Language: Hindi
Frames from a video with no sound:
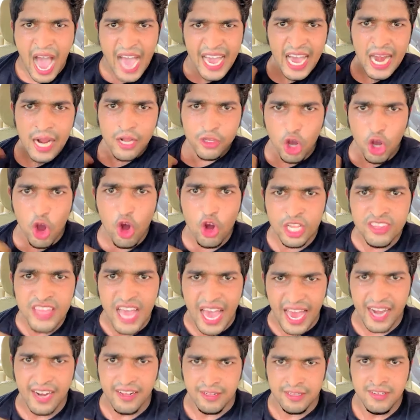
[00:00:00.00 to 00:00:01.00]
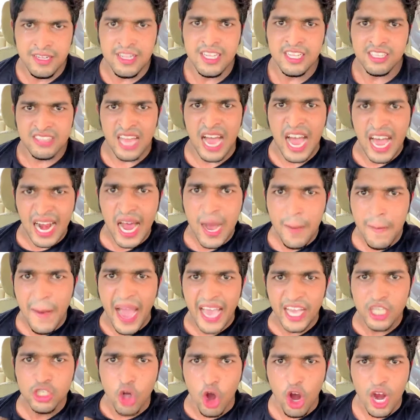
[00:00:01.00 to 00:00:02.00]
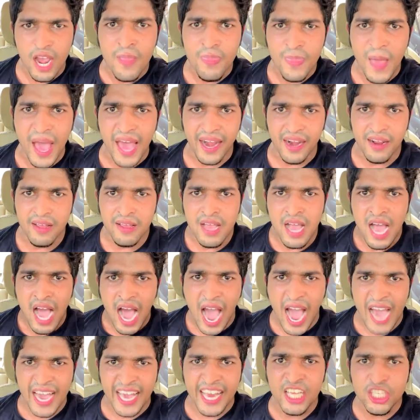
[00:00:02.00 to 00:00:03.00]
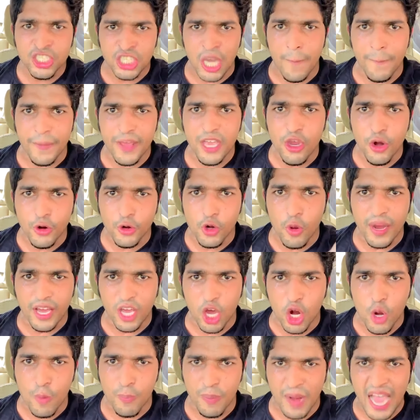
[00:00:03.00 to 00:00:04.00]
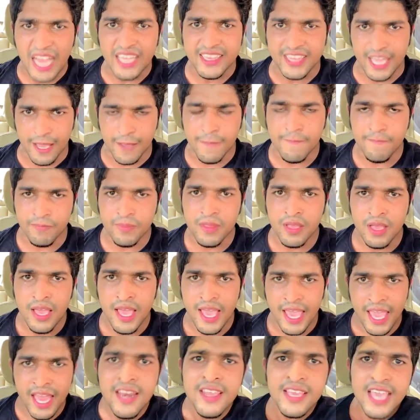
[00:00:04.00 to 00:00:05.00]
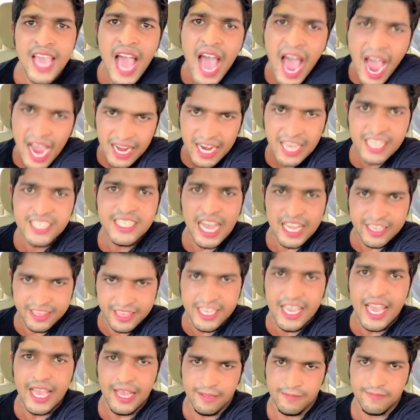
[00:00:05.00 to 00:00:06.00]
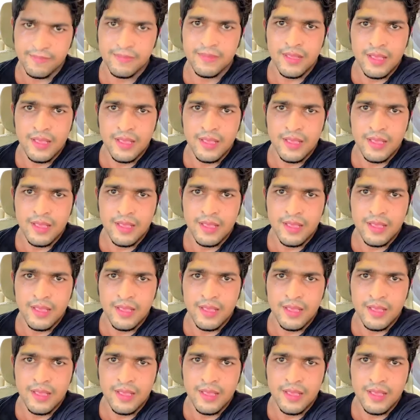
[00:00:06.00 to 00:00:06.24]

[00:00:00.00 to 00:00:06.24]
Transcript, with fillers: अगर जोगिंदर थारा भाई जोगिंदर अगर इन छपरी यूट्यूबर को रिप्लाई दे इनके आग लग जाती है